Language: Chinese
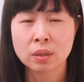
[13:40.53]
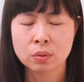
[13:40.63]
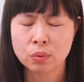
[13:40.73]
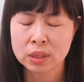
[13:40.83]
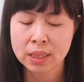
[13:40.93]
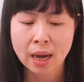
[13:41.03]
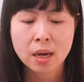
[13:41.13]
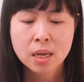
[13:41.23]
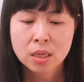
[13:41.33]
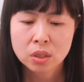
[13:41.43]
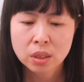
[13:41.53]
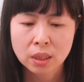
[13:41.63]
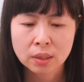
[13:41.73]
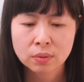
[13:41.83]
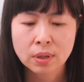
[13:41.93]
哦，我想是
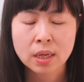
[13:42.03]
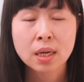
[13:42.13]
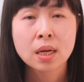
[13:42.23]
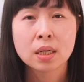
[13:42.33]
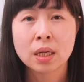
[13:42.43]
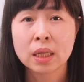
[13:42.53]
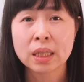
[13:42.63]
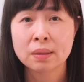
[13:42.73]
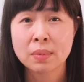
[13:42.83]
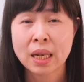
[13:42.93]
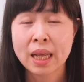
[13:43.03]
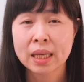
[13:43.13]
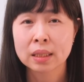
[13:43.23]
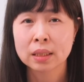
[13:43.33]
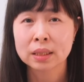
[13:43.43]
因为人里面
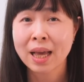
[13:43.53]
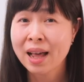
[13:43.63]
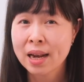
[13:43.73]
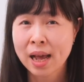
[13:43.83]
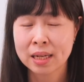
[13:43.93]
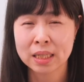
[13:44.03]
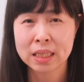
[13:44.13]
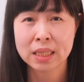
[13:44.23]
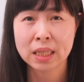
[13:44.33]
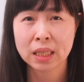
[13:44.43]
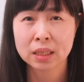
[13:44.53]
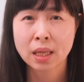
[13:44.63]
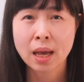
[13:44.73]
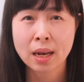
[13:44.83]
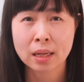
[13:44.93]
那个贪婪的心、
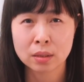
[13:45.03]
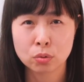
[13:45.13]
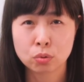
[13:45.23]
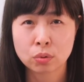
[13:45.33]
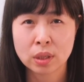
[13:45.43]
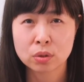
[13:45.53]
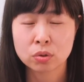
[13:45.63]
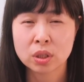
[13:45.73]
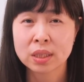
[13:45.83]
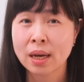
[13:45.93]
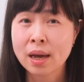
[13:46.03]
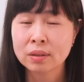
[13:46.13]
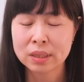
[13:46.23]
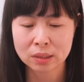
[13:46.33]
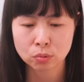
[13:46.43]
贪婪的罪，就是想
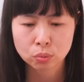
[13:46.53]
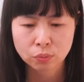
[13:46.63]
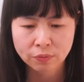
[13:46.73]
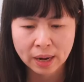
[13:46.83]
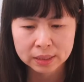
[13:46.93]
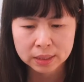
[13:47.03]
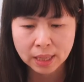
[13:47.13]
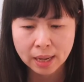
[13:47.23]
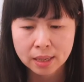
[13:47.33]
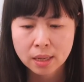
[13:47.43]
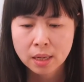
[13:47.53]
要急速发财，